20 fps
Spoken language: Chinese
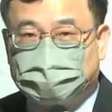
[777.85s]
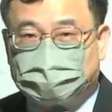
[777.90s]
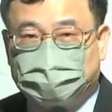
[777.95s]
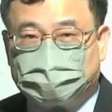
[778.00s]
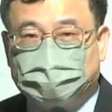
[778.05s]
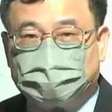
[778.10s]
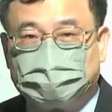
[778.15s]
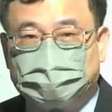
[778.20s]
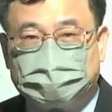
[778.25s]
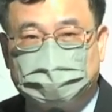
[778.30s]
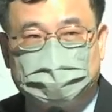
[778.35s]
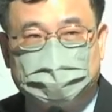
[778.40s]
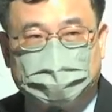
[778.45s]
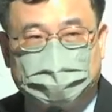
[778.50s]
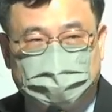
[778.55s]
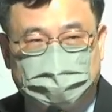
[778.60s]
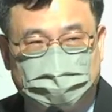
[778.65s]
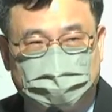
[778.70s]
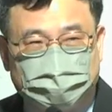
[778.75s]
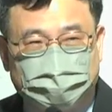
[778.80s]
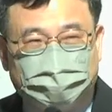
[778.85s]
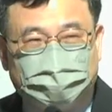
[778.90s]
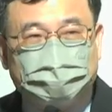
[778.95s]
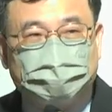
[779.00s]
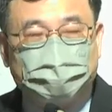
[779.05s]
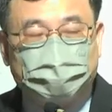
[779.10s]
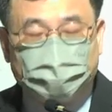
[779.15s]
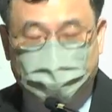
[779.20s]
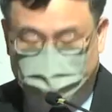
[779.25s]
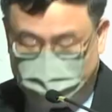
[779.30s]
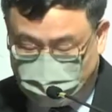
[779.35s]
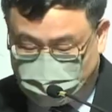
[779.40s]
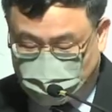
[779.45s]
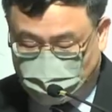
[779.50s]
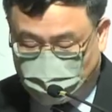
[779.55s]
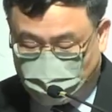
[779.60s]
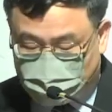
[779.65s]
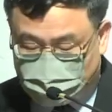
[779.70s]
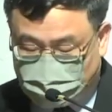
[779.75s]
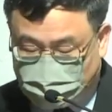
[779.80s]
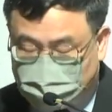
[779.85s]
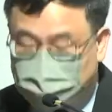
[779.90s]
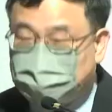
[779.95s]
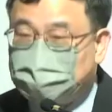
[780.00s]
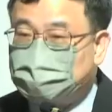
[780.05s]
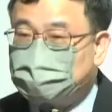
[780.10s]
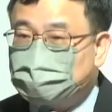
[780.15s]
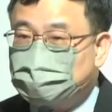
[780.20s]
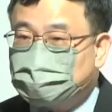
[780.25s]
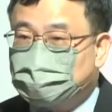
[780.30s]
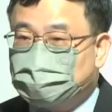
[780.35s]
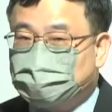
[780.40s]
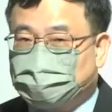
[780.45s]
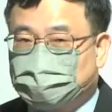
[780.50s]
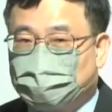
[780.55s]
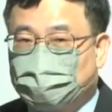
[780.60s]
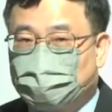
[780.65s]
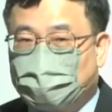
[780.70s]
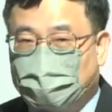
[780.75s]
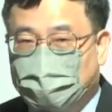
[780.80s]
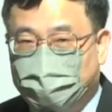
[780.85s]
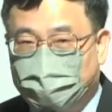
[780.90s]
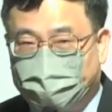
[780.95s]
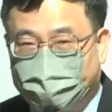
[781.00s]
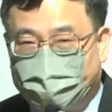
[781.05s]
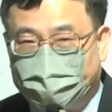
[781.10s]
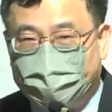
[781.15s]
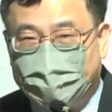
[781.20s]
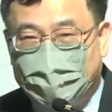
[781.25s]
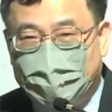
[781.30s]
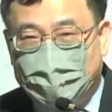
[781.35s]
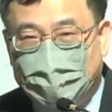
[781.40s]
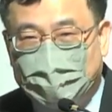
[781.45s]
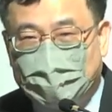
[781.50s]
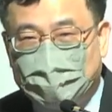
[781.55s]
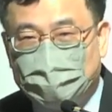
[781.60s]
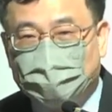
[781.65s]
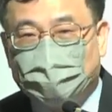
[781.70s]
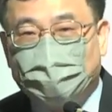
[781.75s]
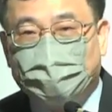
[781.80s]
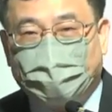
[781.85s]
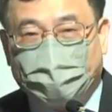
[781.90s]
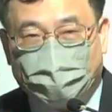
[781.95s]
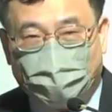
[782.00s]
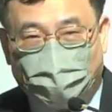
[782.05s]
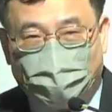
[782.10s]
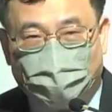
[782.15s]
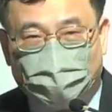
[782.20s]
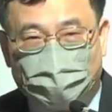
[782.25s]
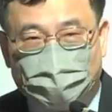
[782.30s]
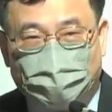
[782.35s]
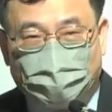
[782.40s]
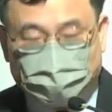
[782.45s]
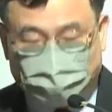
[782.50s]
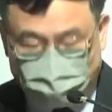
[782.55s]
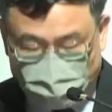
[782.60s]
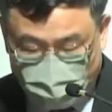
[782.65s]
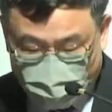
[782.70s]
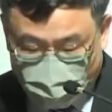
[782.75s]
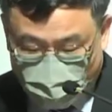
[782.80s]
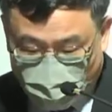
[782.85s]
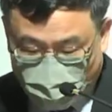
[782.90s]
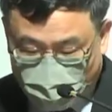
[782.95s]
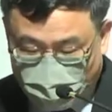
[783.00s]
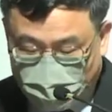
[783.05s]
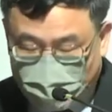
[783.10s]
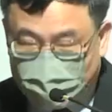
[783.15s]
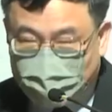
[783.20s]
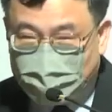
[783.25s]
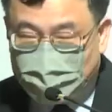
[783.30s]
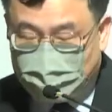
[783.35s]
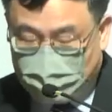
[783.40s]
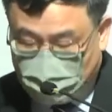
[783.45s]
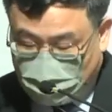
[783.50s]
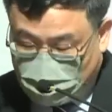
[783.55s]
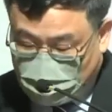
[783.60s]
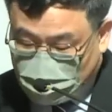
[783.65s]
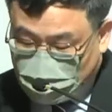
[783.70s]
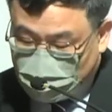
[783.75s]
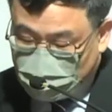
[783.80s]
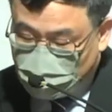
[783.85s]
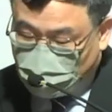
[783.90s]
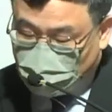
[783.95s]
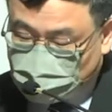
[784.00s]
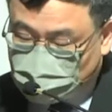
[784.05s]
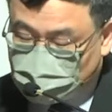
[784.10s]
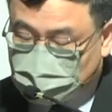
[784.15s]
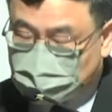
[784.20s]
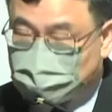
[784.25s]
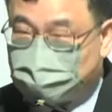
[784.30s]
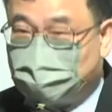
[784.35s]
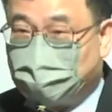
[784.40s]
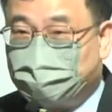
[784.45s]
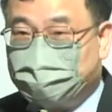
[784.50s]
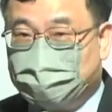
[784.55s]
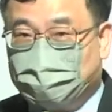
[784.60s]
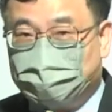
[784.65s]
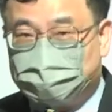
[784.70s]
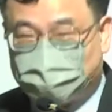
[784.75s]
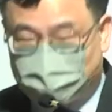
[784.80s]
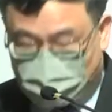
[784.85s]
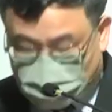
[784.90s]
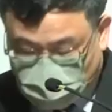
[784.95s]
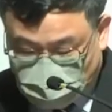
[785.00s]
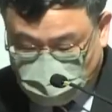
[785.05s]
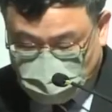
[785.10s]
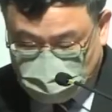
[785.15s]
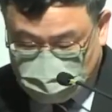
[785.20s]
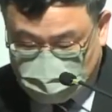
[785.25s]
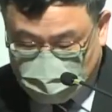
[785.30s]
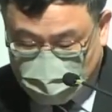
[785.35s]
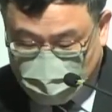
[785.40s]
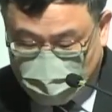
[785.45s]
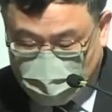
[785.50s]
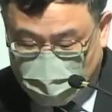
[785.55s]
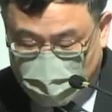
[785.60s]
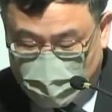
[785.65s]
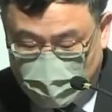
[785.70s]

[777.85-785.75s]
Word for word: 其实也一定会影响到你今天的生活安排，要不要买楼，要不要去旅游，啊，要不些什么平常不做的事情啊？